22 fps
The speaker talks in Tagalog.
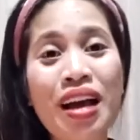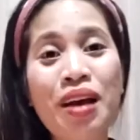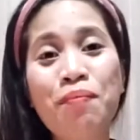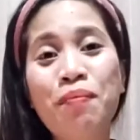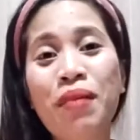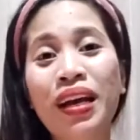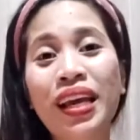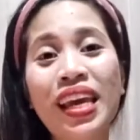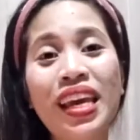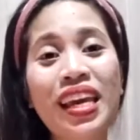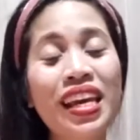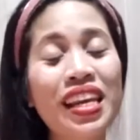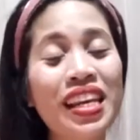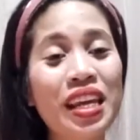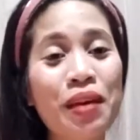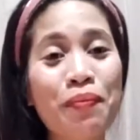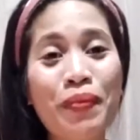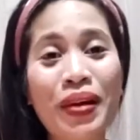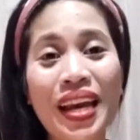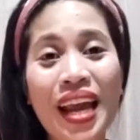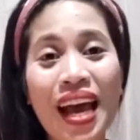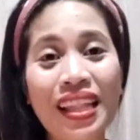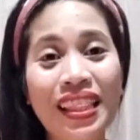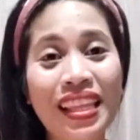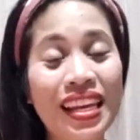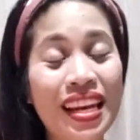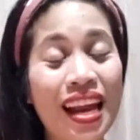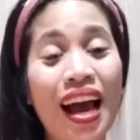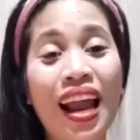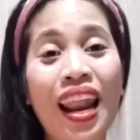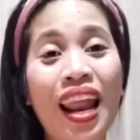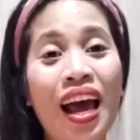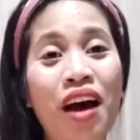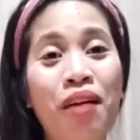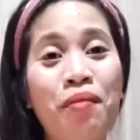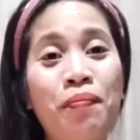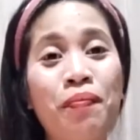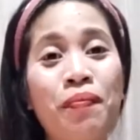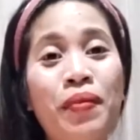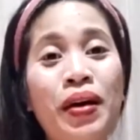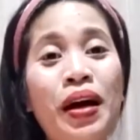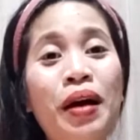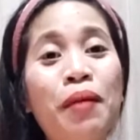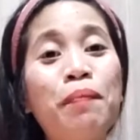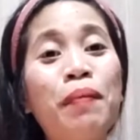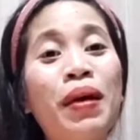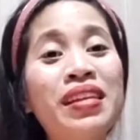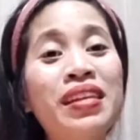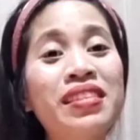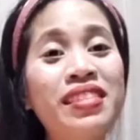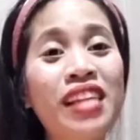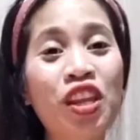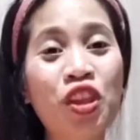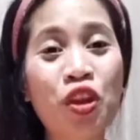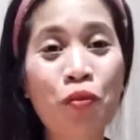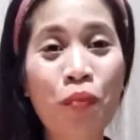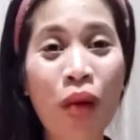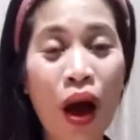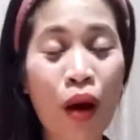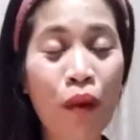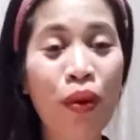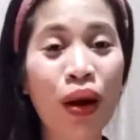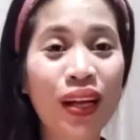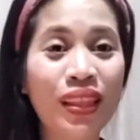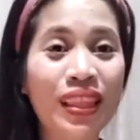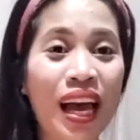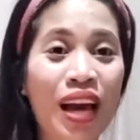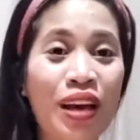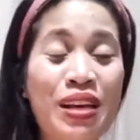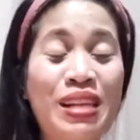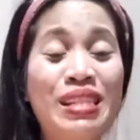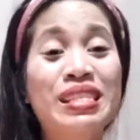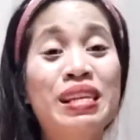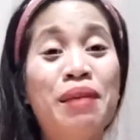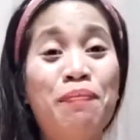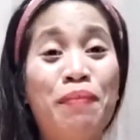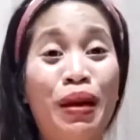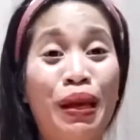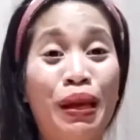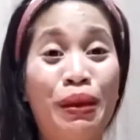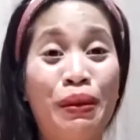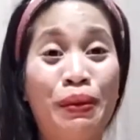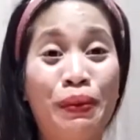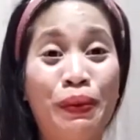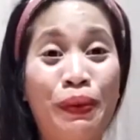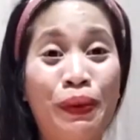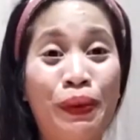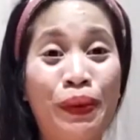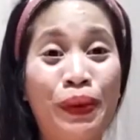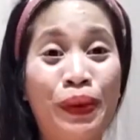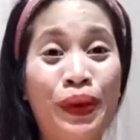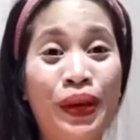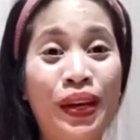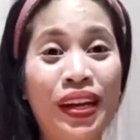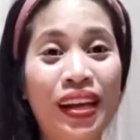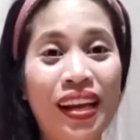Maging hindi pa natin alam, basta tumawag tayo sa Panginoon,